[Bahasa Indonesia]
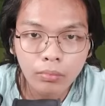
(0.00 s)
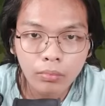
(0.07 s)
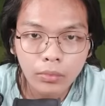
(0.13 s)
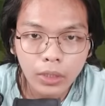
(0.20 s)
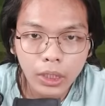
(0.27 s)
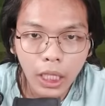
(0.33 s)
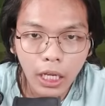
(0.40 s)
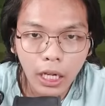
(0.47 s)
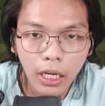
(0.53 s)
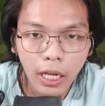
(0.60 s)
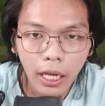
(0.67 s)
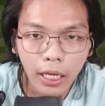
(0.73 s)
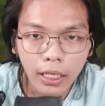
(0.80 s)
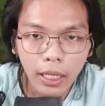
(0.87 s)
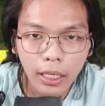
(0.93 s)
Ini ada
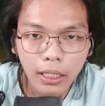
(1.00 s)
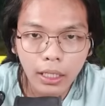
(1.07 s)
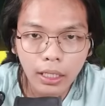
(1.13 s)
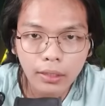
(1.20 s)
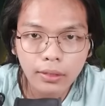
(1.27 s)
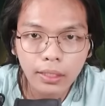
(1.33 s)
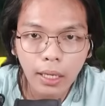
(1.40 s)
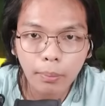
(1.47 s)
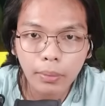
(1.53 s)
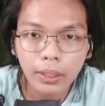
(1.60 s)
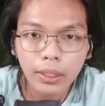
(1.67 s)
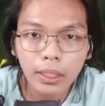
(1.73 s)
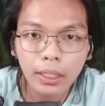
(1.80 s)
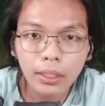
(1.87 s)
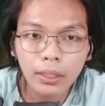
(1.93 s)
darah-darah darah siapa
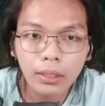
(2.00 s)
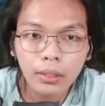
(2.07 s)
ini?